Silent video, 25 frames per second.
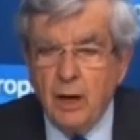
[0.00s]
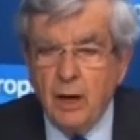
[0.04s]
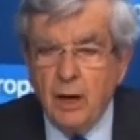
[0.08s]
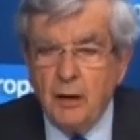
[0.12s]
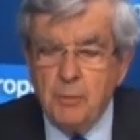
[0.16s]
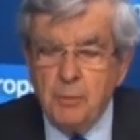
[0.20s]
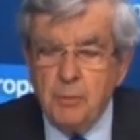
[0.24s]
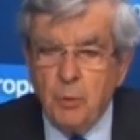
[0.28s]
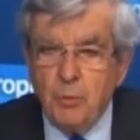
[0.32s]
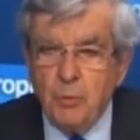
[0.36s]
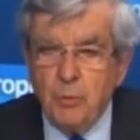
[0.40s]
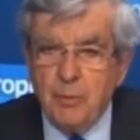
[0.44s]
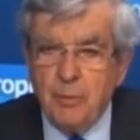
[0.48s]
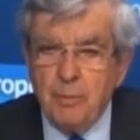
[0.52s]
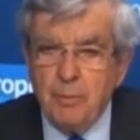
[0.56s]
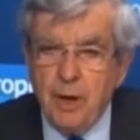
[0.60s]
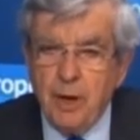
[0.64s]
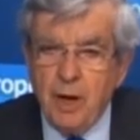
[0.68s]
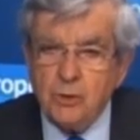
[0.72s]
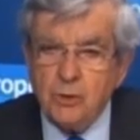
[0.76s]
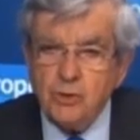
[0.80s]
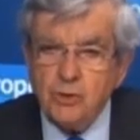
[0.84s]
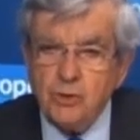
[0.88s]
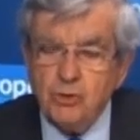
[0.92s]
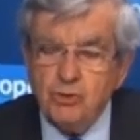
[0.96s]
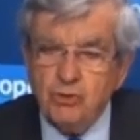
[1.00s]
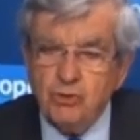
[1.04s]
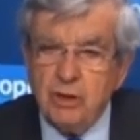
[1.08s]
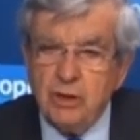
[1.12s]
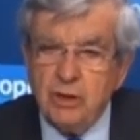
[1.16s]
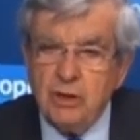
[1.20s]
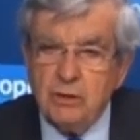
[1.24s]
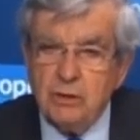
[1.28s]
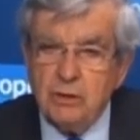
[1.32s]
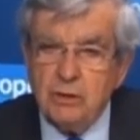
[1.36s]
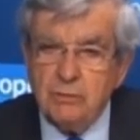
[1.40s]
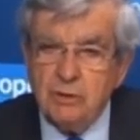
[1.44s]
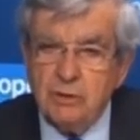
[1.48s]
Hein. et pour ma part, je
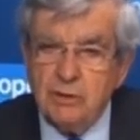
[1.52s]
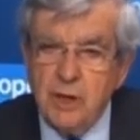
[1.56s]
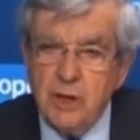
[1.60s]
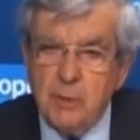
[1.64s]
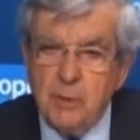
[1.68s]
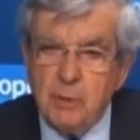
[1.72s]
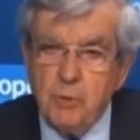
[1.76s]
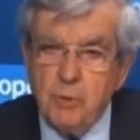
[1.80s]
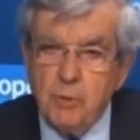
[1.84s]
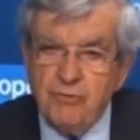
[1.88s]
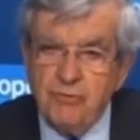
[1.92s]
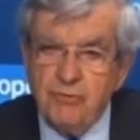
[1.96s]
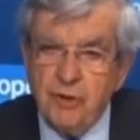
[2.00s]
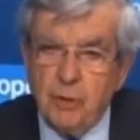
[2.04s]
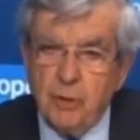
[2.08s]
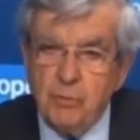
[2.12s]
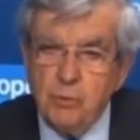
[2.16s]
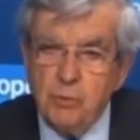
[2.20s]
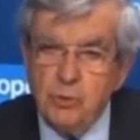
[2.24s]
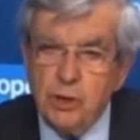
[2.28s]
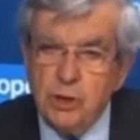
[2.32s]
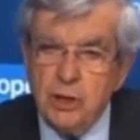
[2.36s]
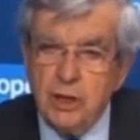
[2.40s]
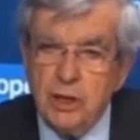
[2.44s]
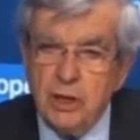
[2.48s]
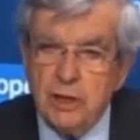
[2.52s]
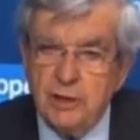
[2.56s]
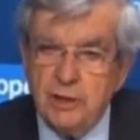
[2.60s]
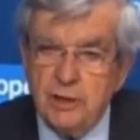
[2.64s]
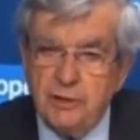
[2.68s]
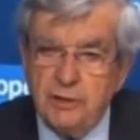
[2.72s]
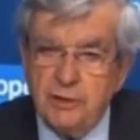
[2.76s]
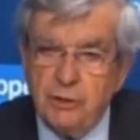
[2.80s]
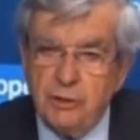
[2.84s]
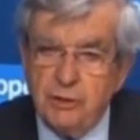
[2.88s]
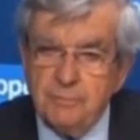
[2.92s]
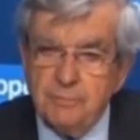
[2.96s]
serai candidat pour faire bouger les